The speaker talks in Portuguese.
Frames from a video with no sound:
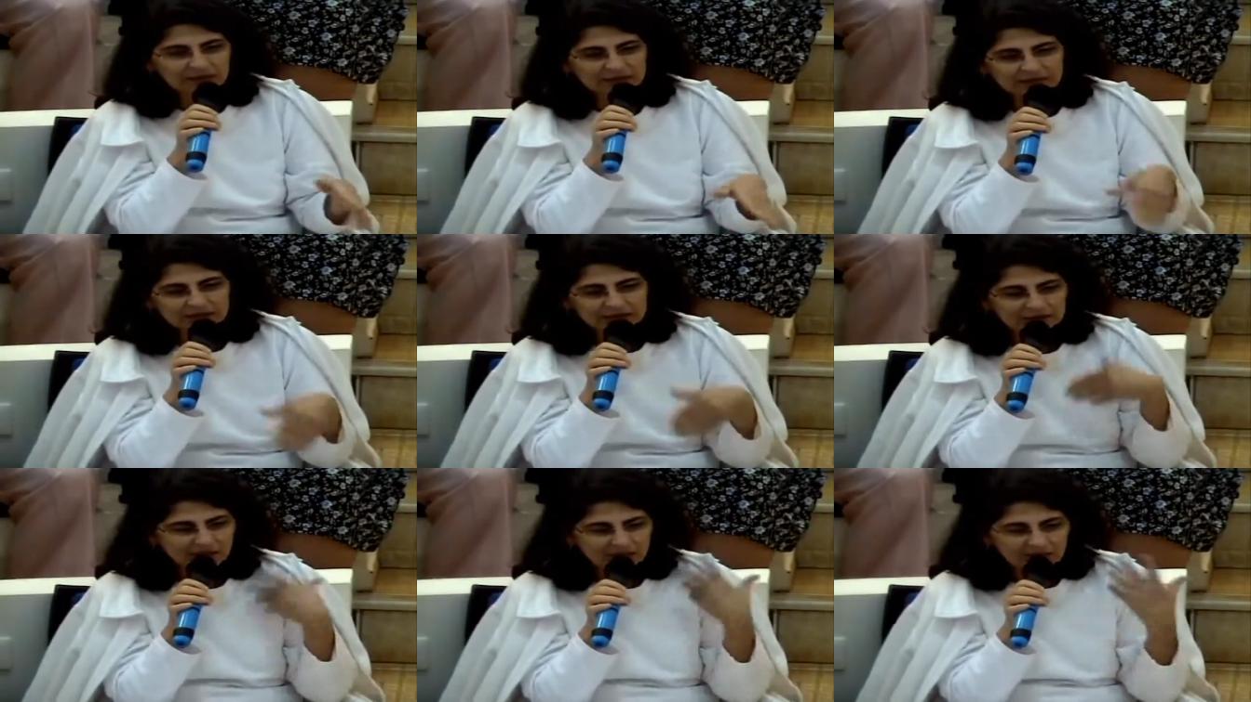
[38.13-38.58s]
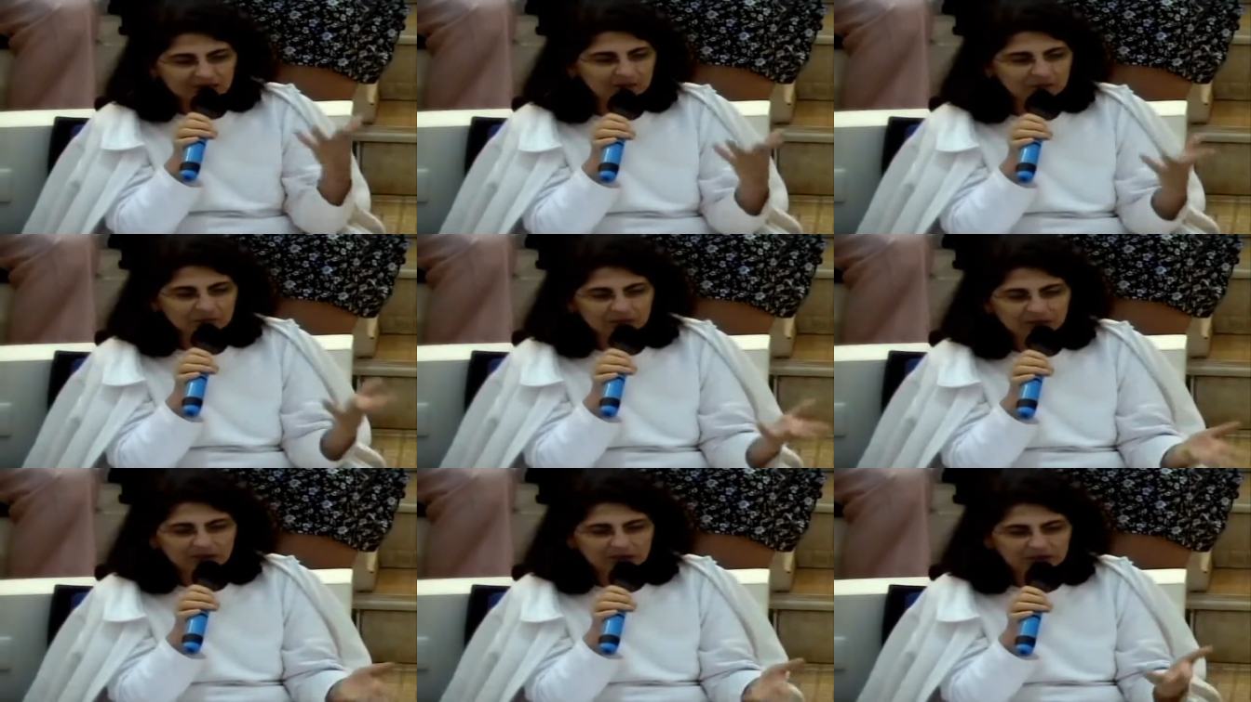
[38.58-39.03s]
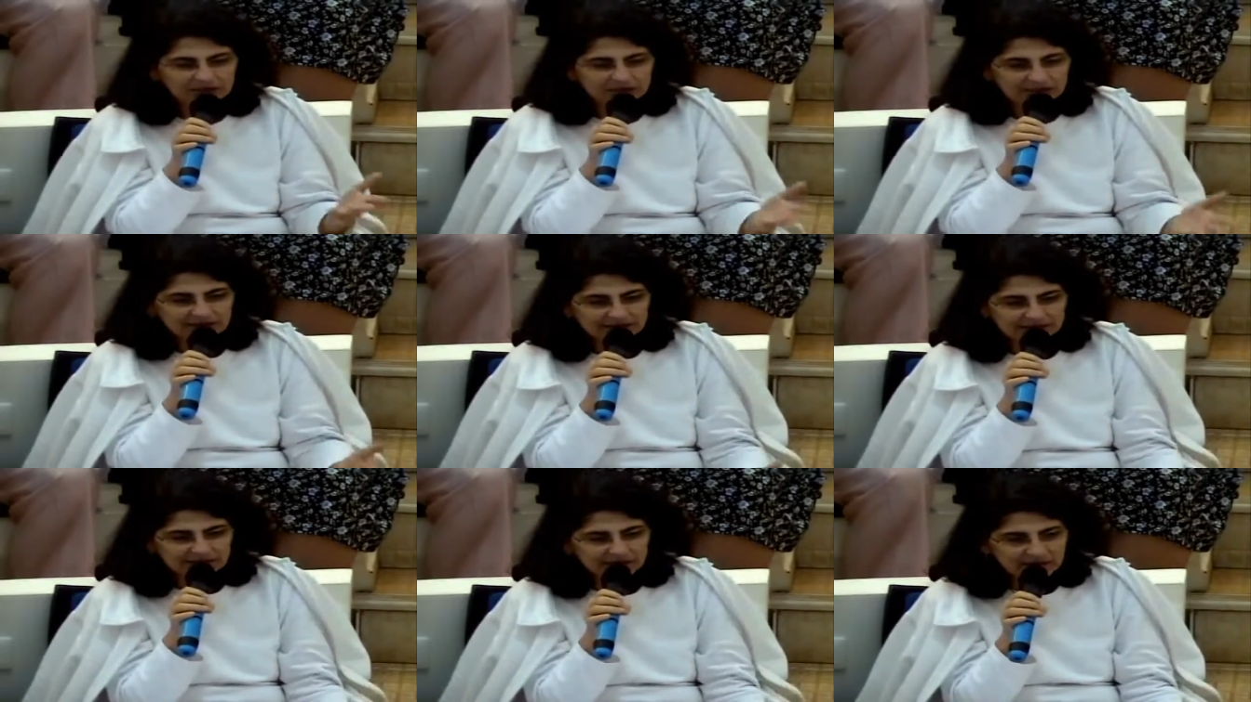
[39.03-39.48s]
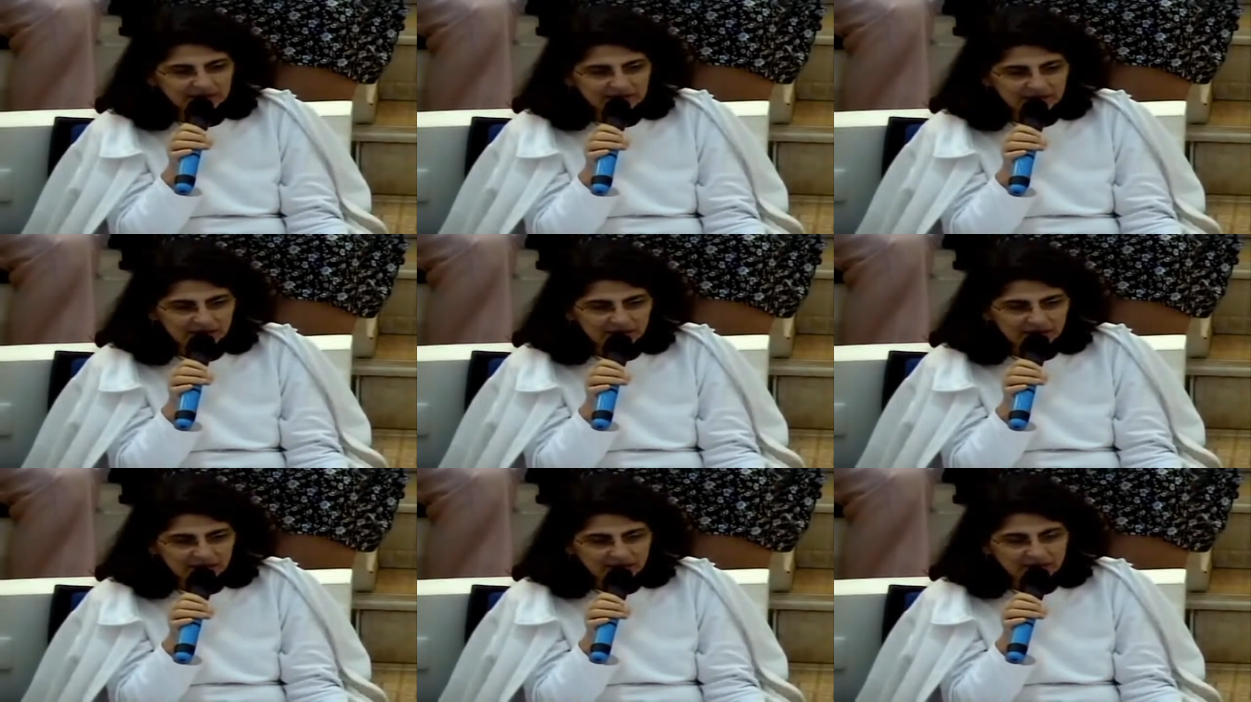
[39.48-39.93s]
a ciência humana, assim,
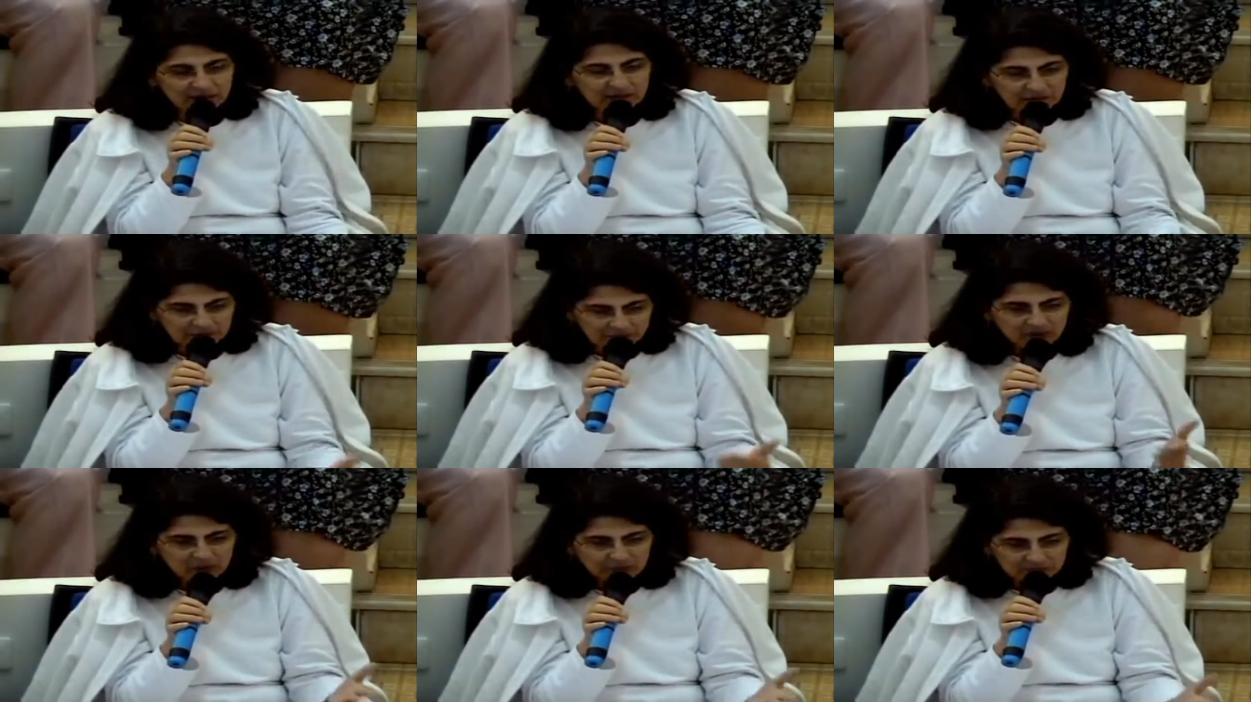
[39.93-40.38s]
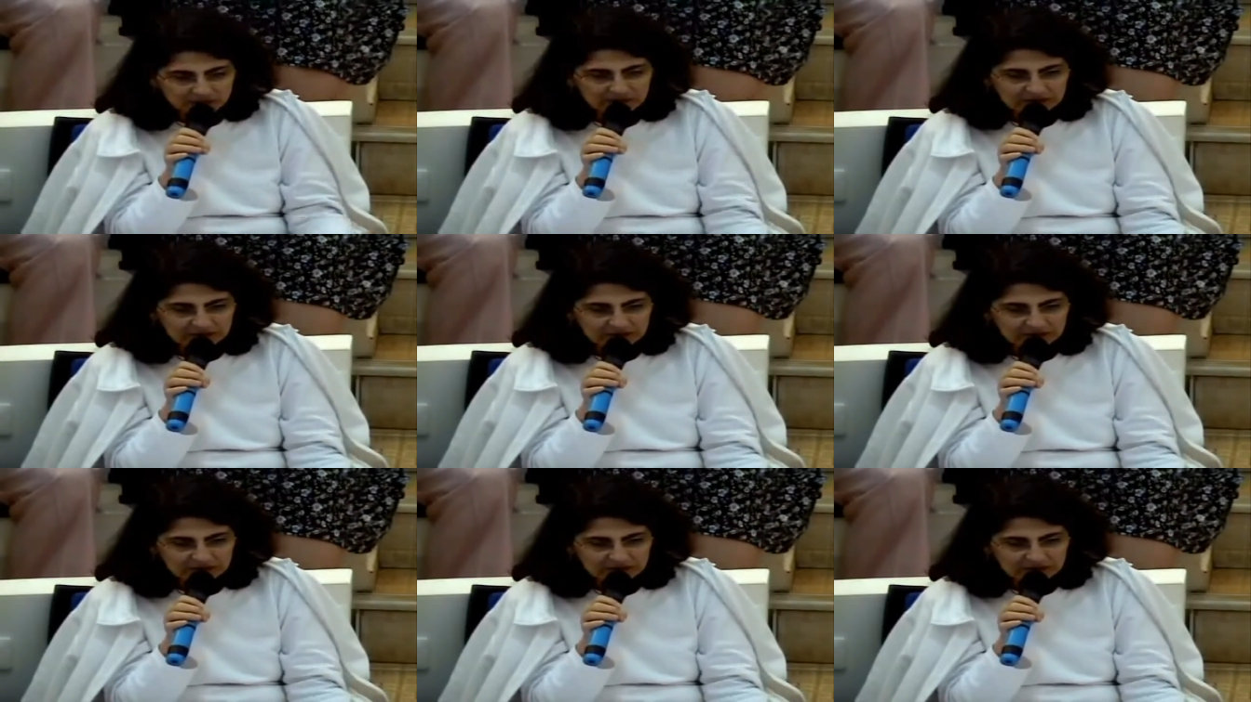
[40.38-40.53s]
e mesmo